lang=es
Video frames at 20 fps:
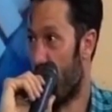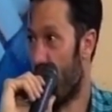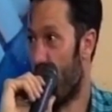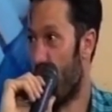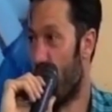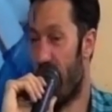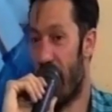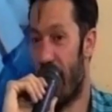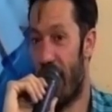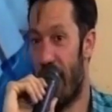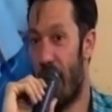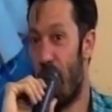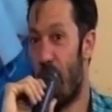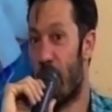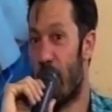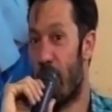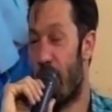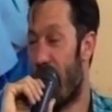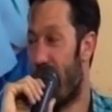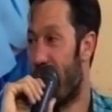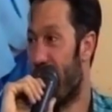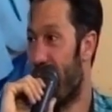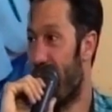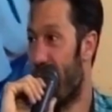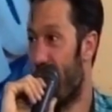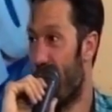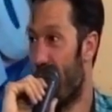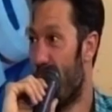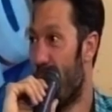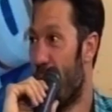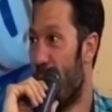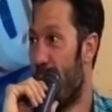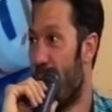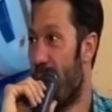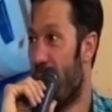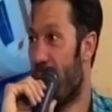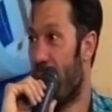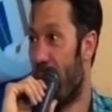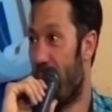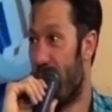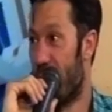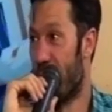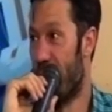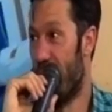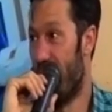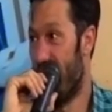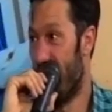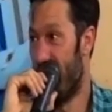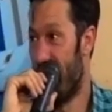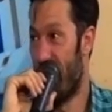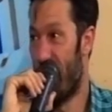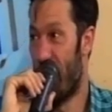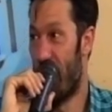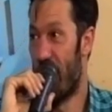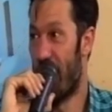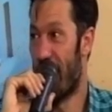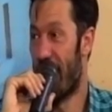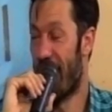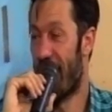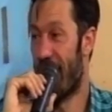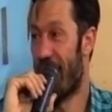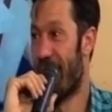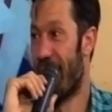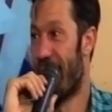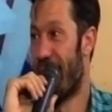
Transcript: No tener que ir a un zapatero, claro. que a veces es difícil encontrar.